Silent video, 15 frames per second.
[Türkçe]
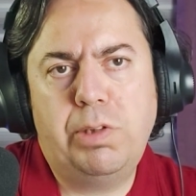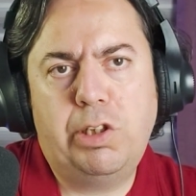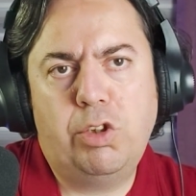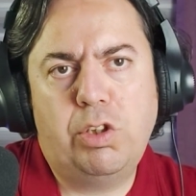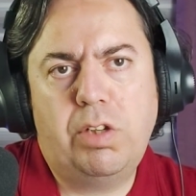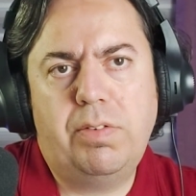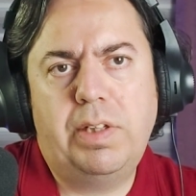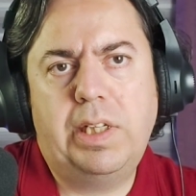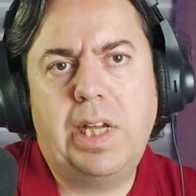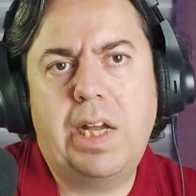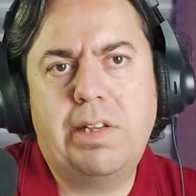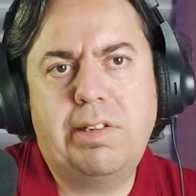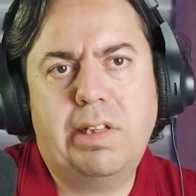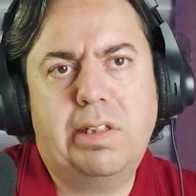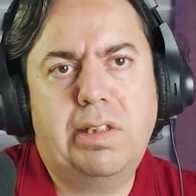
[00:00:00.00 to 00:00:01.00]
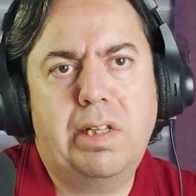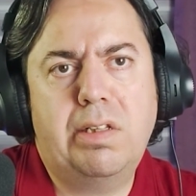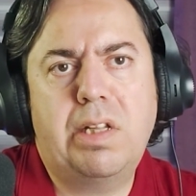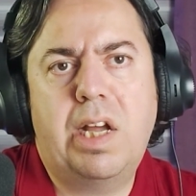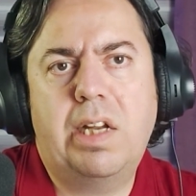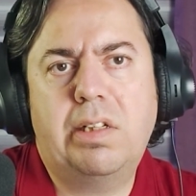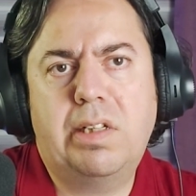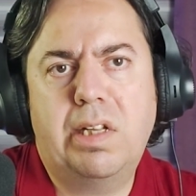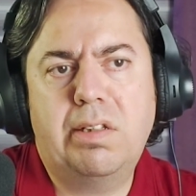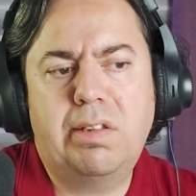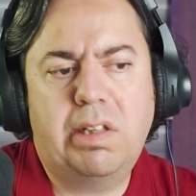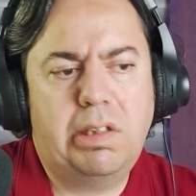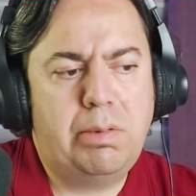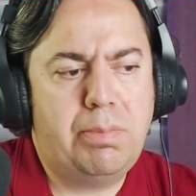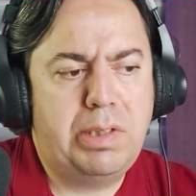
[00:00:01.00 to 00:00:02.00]
bir süre ve gerçekten erken
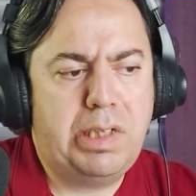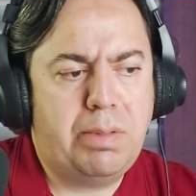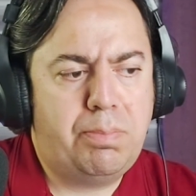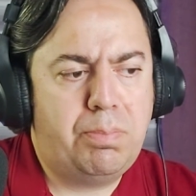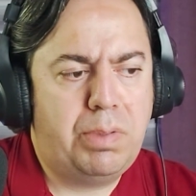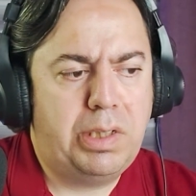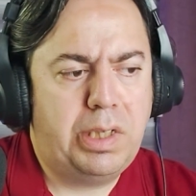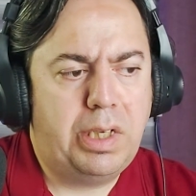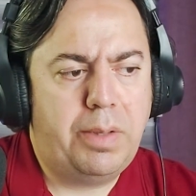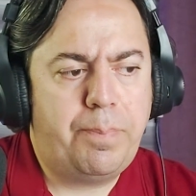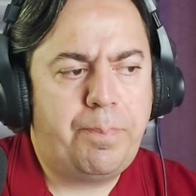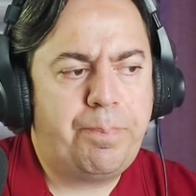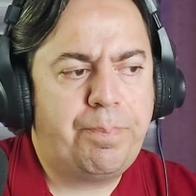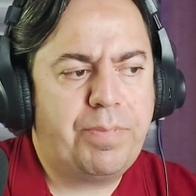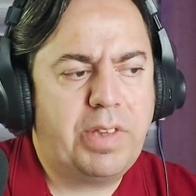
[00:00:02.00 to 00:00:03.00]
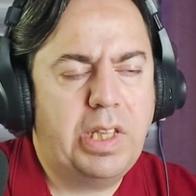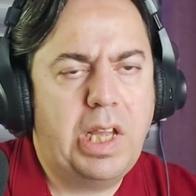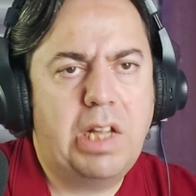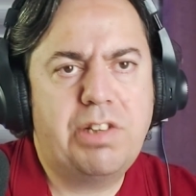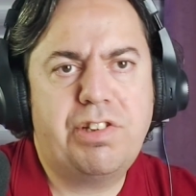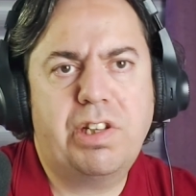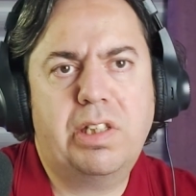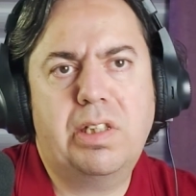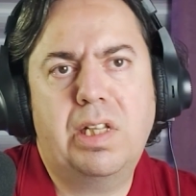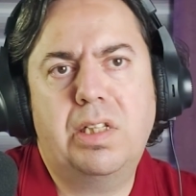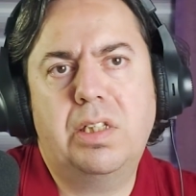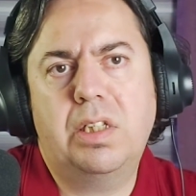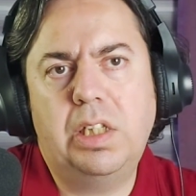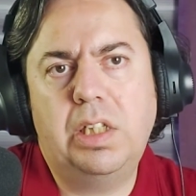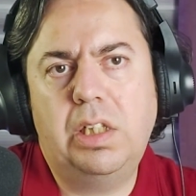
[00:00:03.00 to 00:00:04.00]
tarama yapmaya,
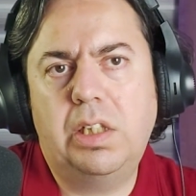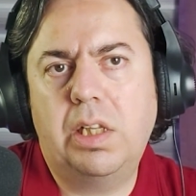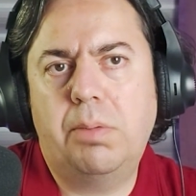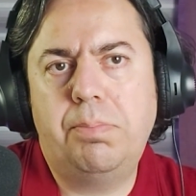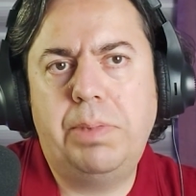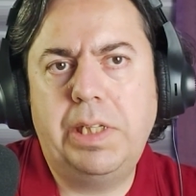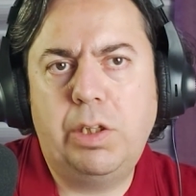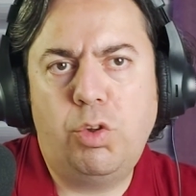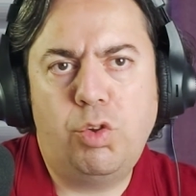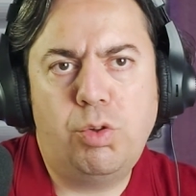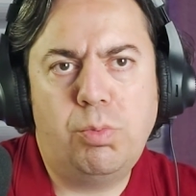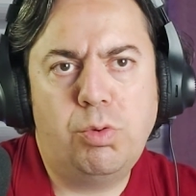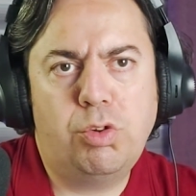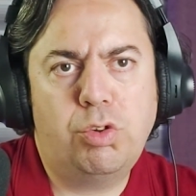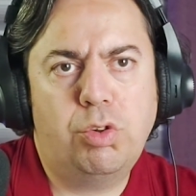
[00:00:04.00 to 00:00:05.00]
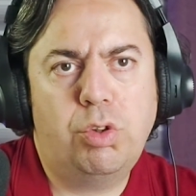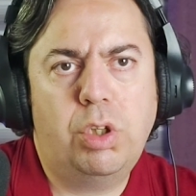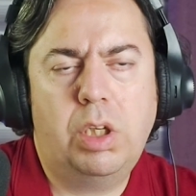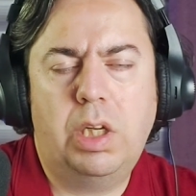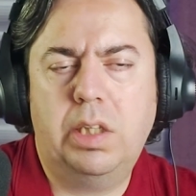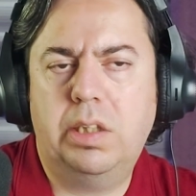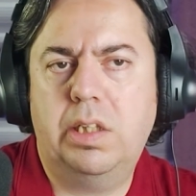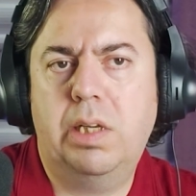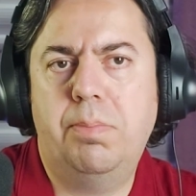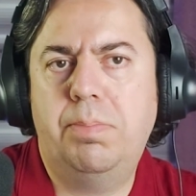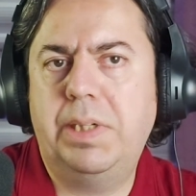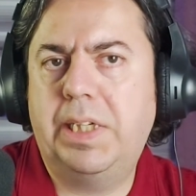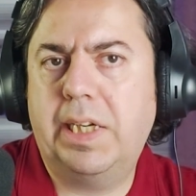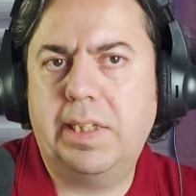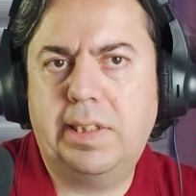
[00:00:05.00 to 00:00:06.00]
gerçekten yılda bir günümüzü hatta
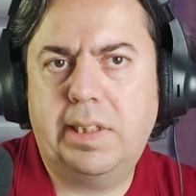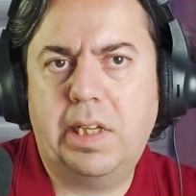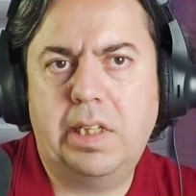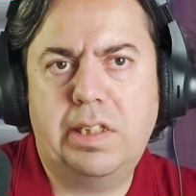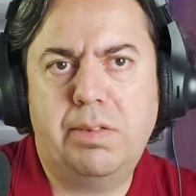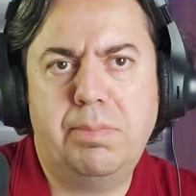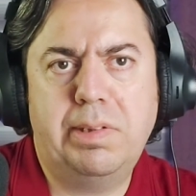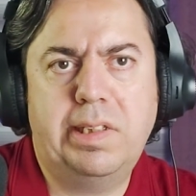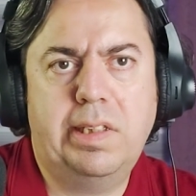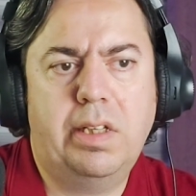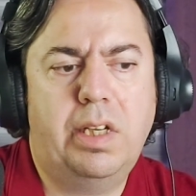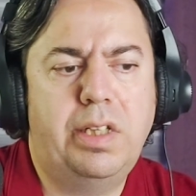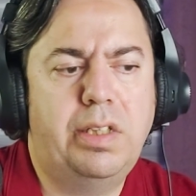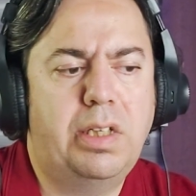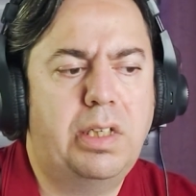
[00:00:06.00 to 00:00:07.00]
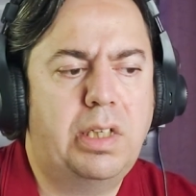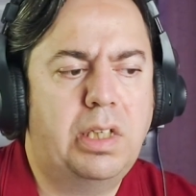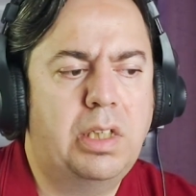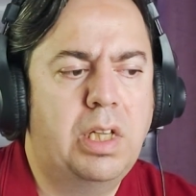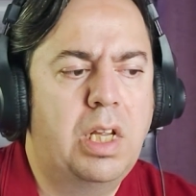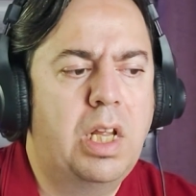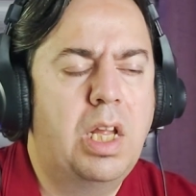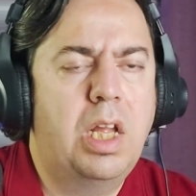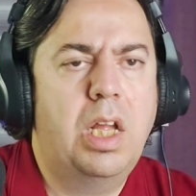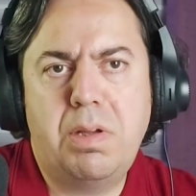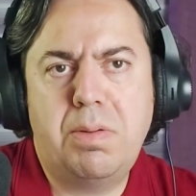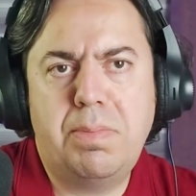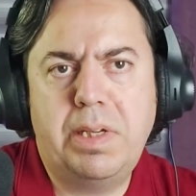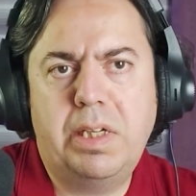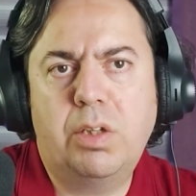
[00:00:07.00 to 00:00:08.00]
birkaç saatimizi ayırarak
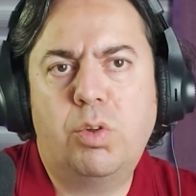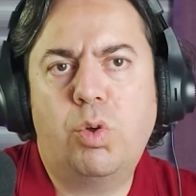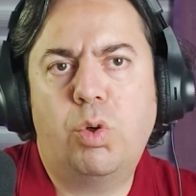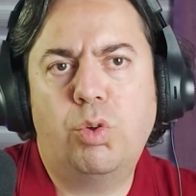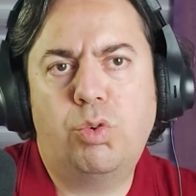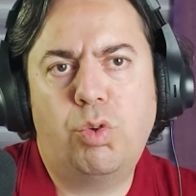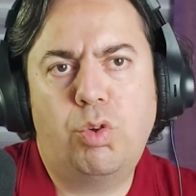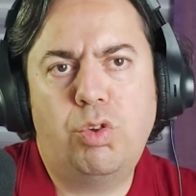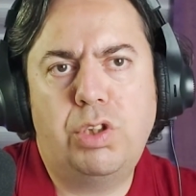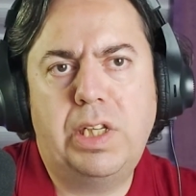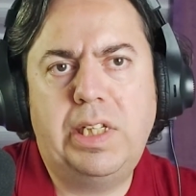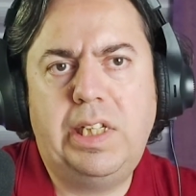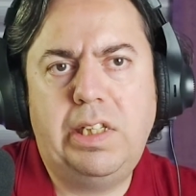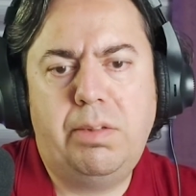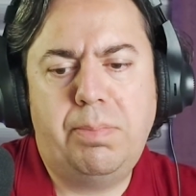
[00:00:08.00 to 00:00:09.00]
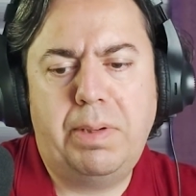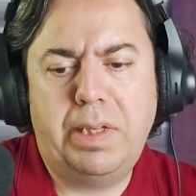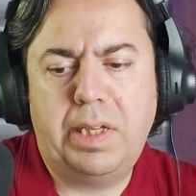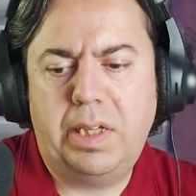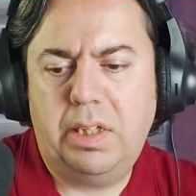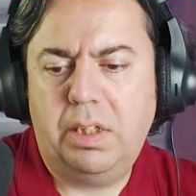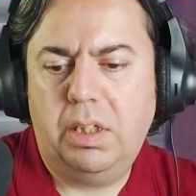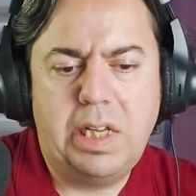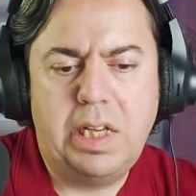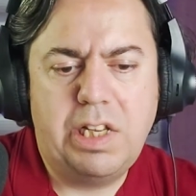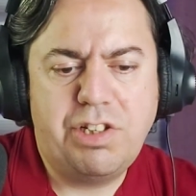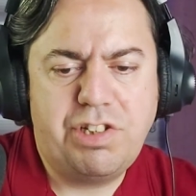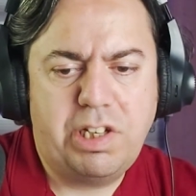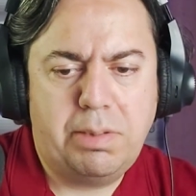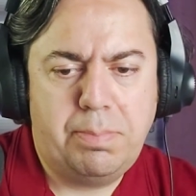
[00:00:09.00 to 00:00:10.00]
meme kontrolüne gitmeye
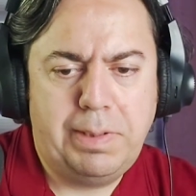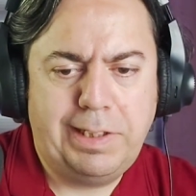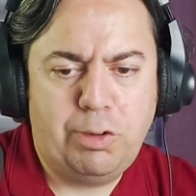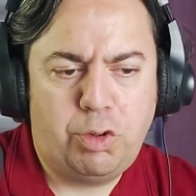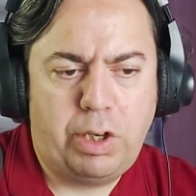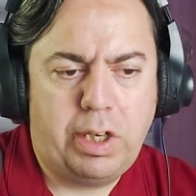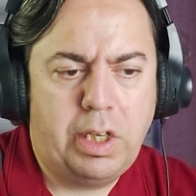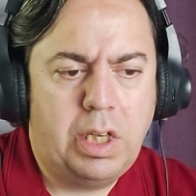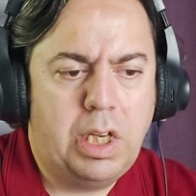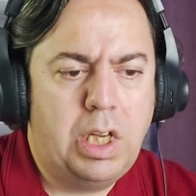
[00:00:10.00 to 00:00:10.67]
değecek bir süre.